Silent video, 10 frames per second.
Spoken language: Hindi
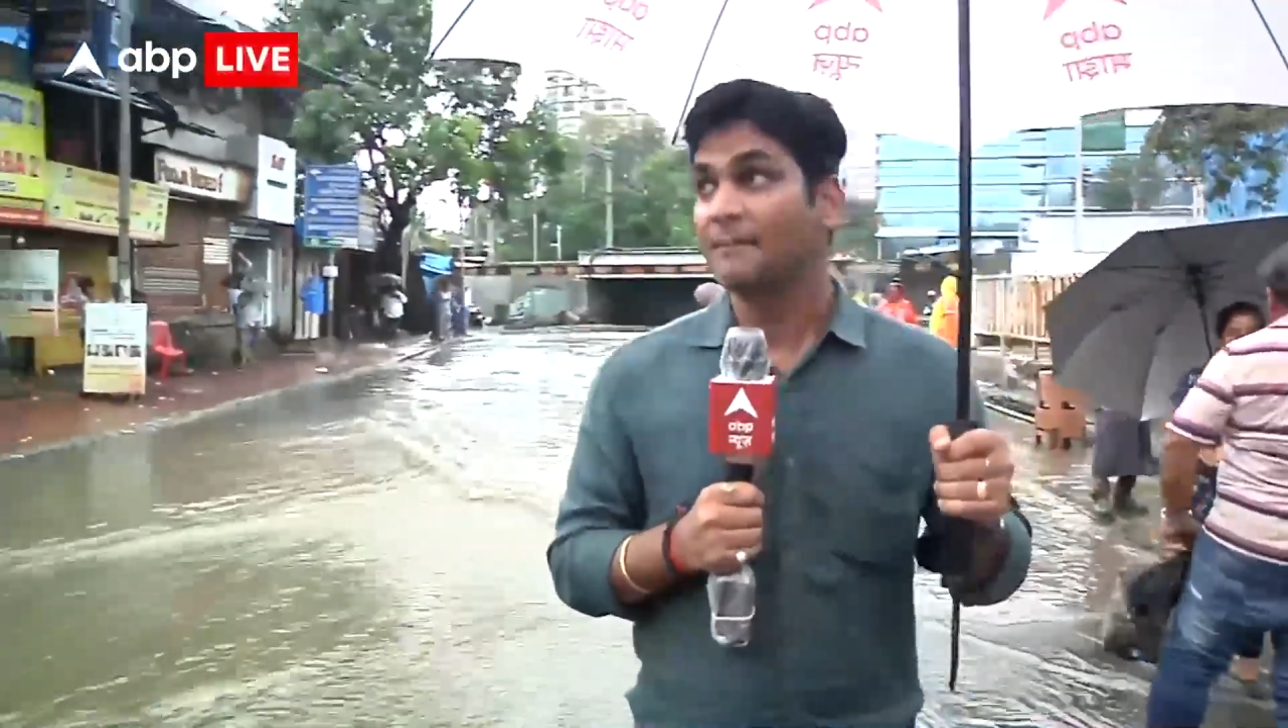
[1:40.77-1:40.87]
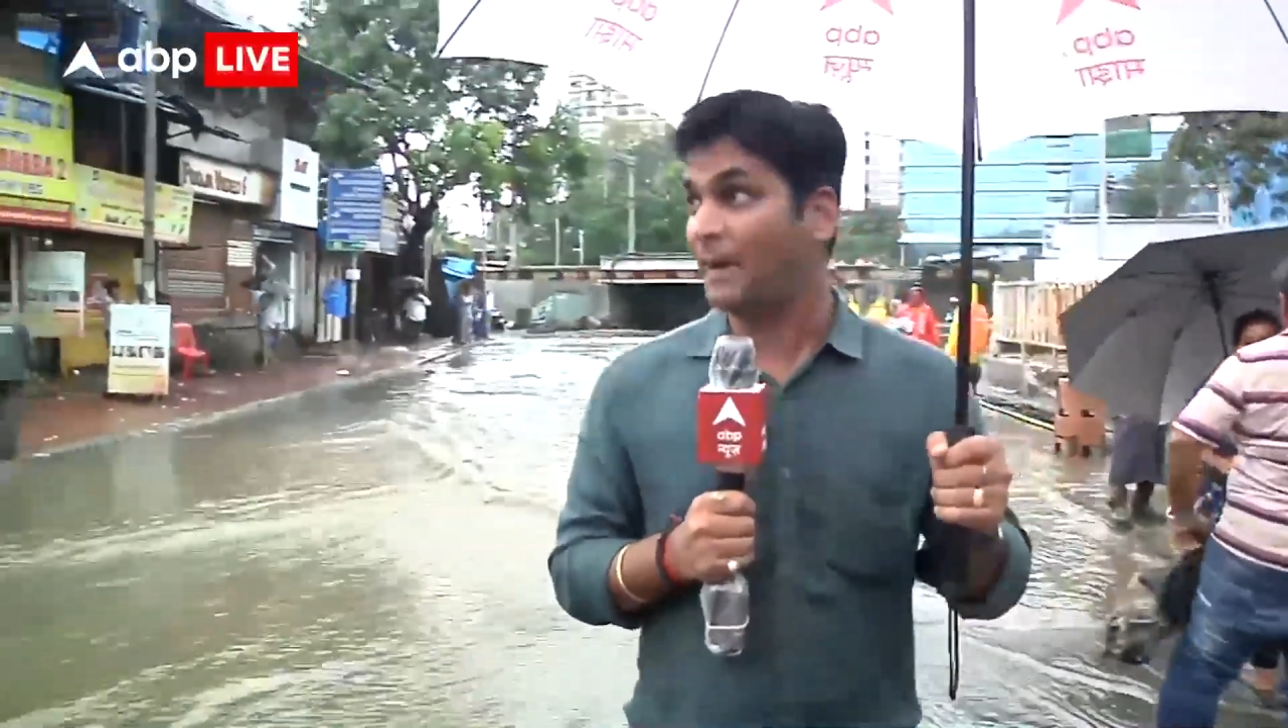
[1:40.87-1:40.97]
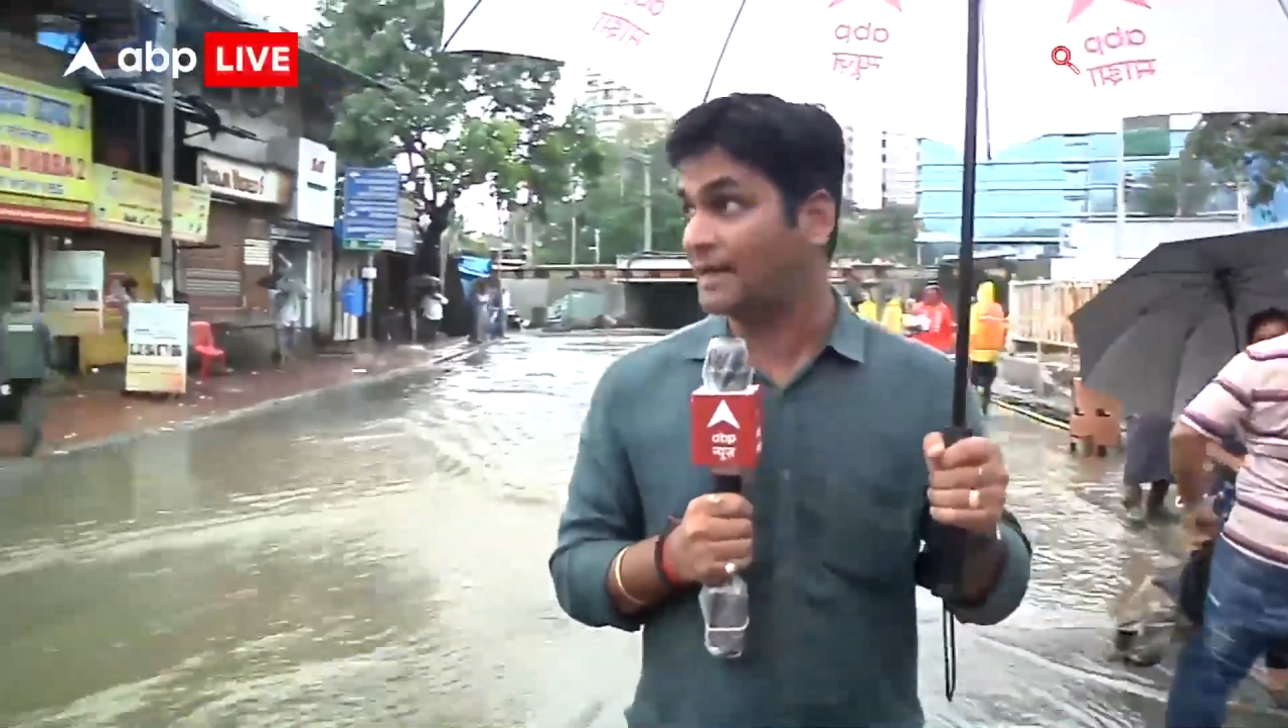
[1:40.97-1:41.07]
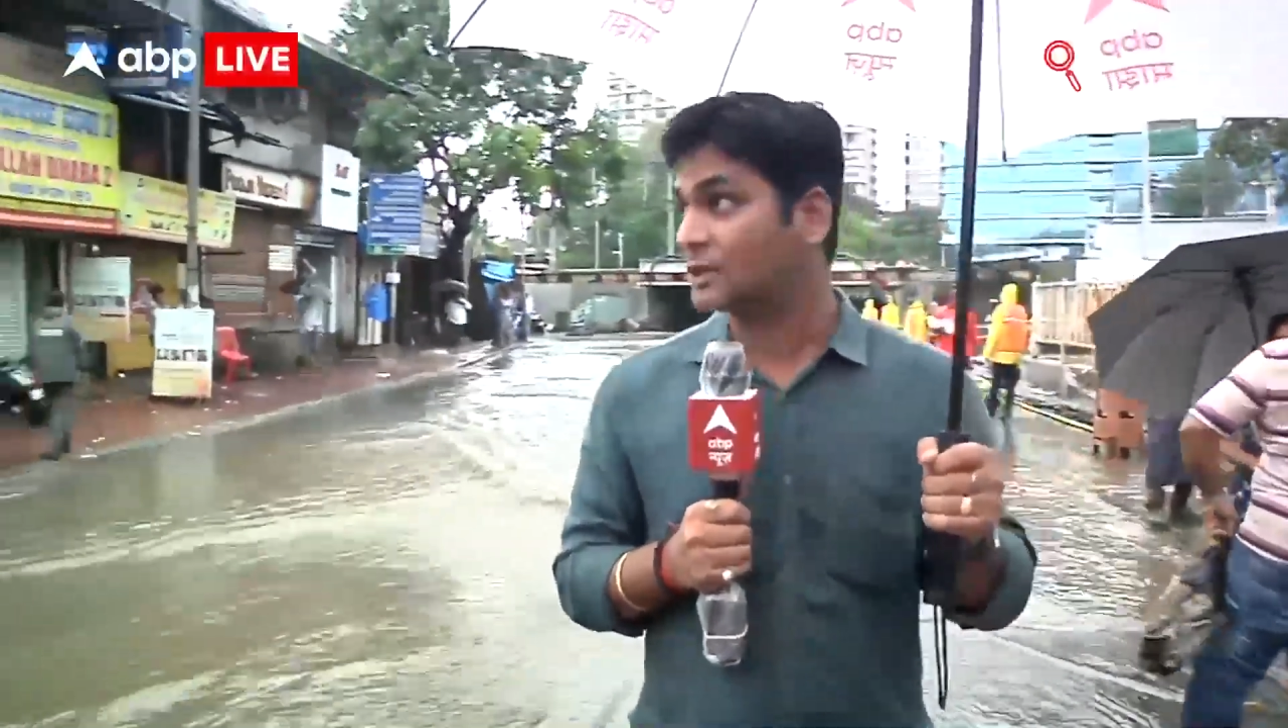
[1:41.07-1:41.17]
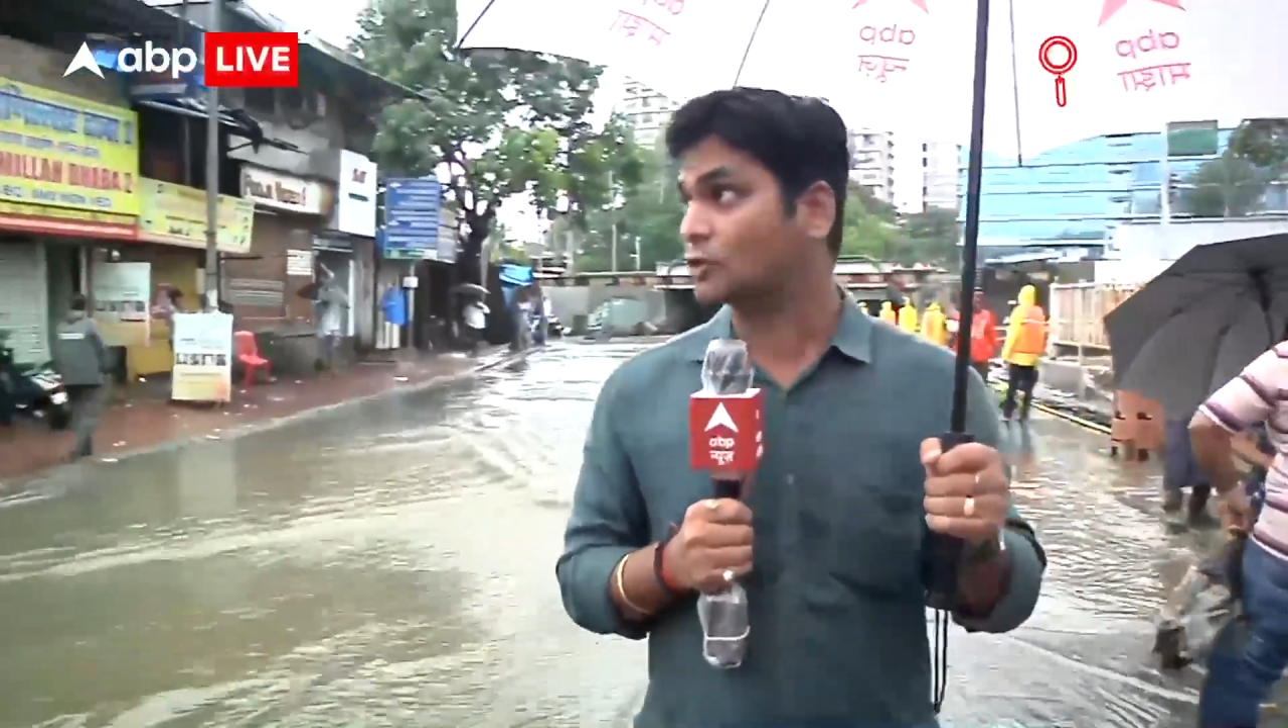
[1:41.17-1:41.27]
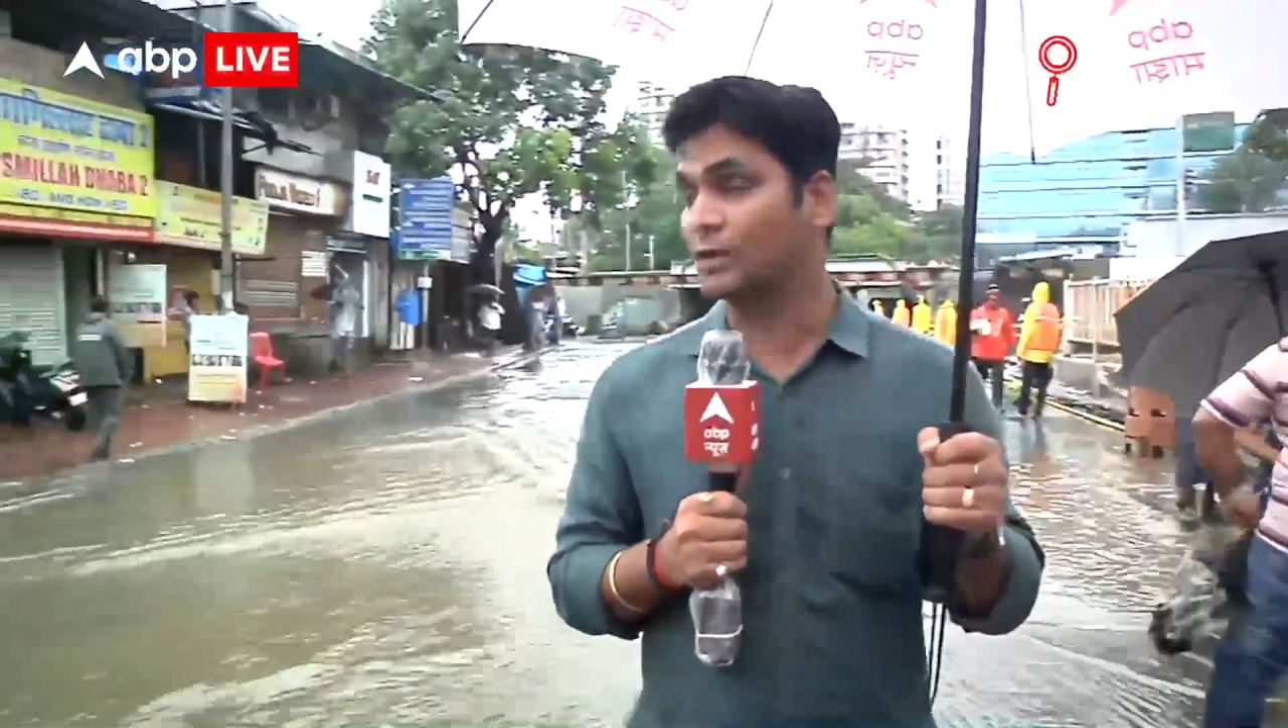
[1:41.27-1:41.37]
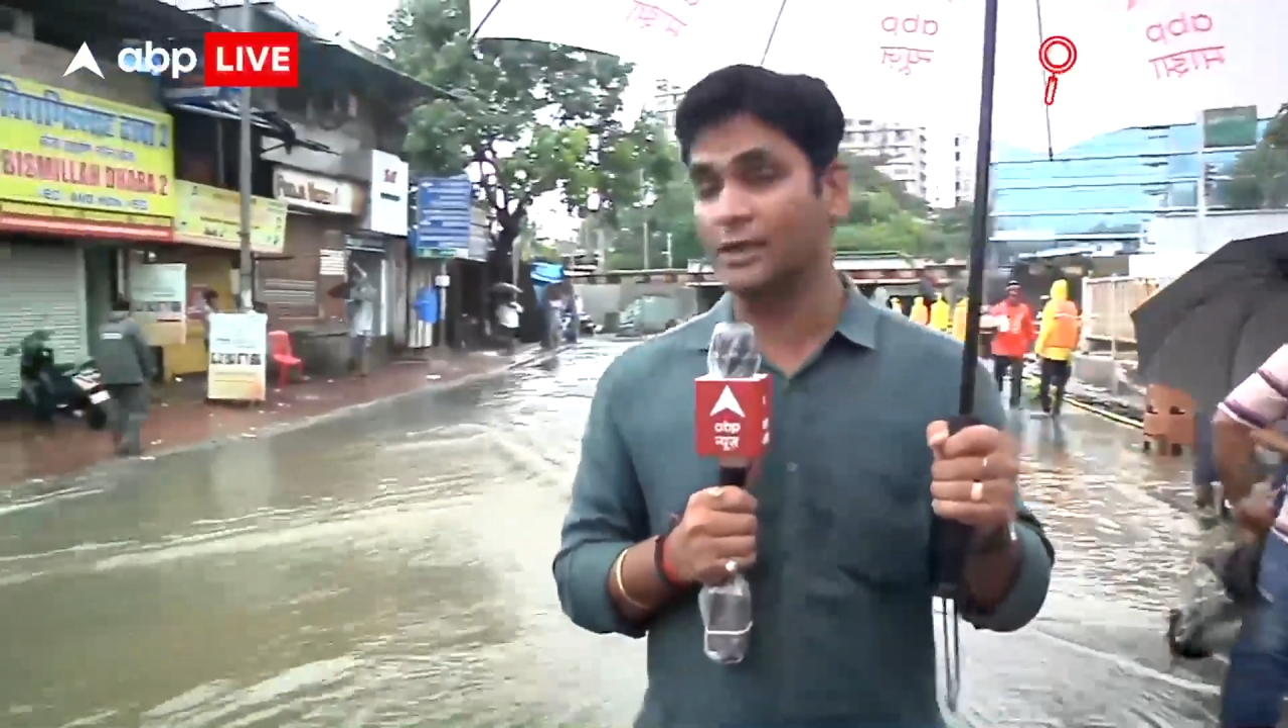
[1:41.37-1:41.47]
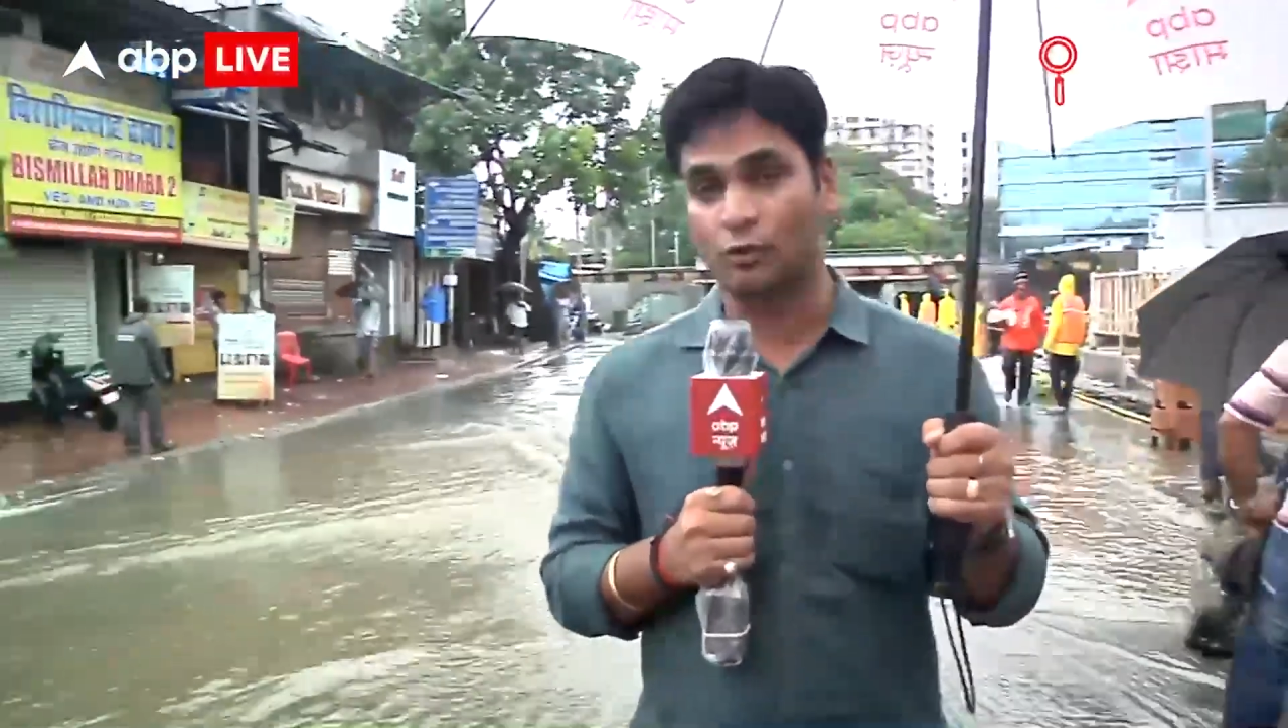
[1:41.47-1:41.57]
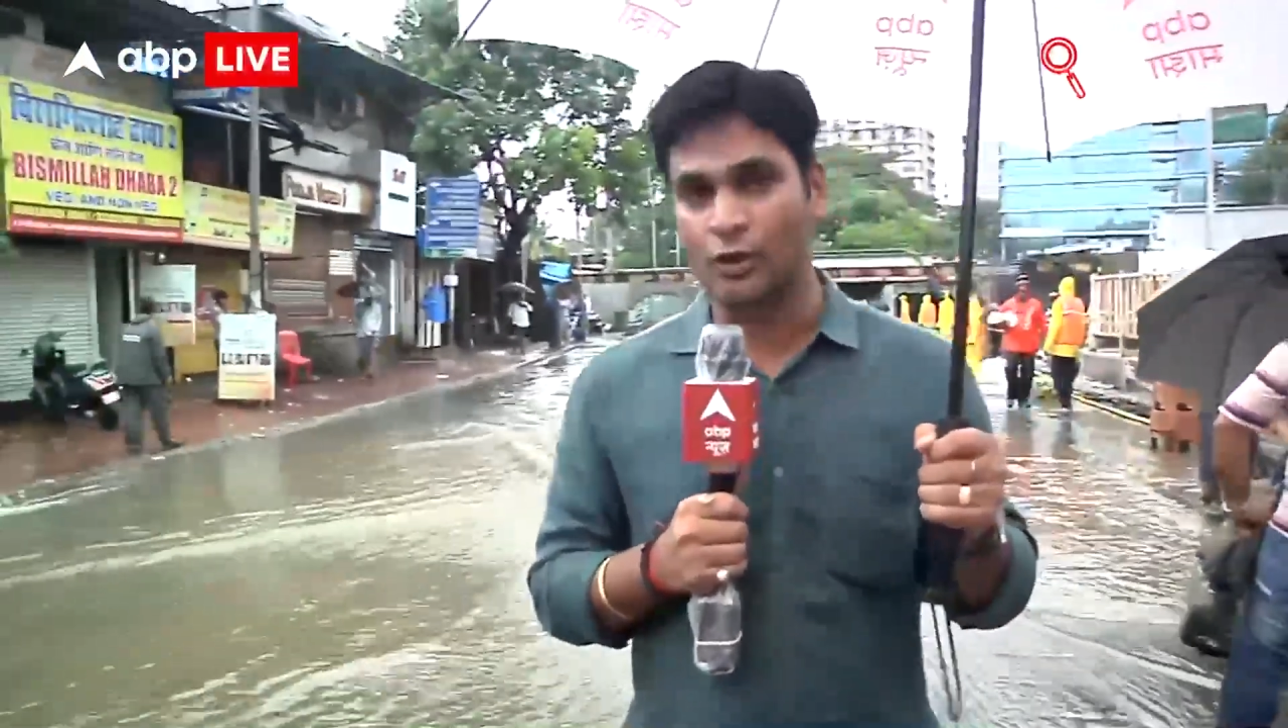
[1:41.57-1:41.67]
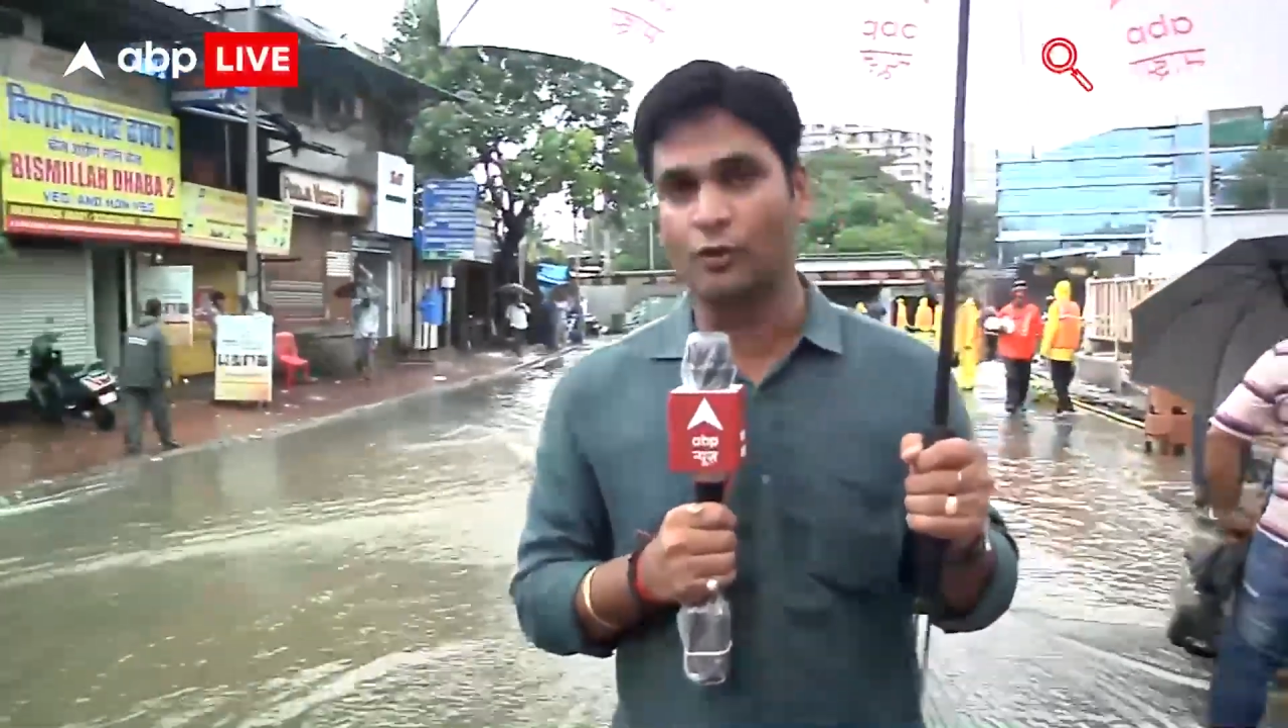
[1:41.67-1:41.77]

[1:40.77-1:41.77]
बारिश थोड़ी रुकी